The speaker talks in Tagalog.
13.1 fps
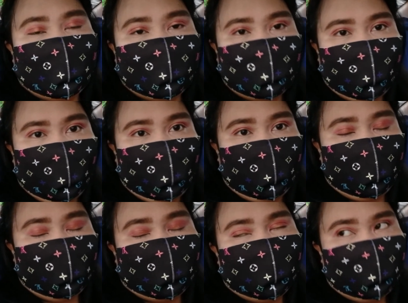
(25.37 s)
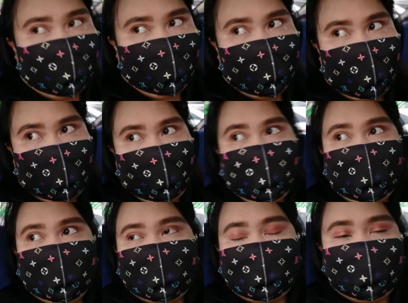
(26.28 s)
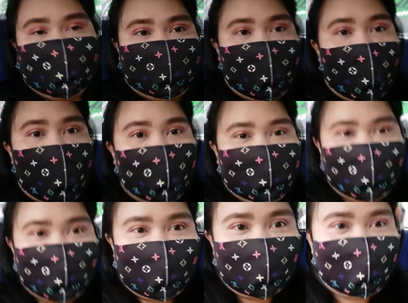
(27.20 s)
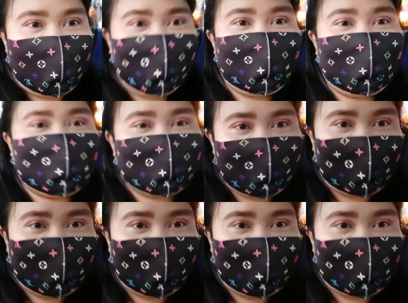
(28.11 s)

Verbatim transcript: So, today guys, napapansin nyo naman, nasa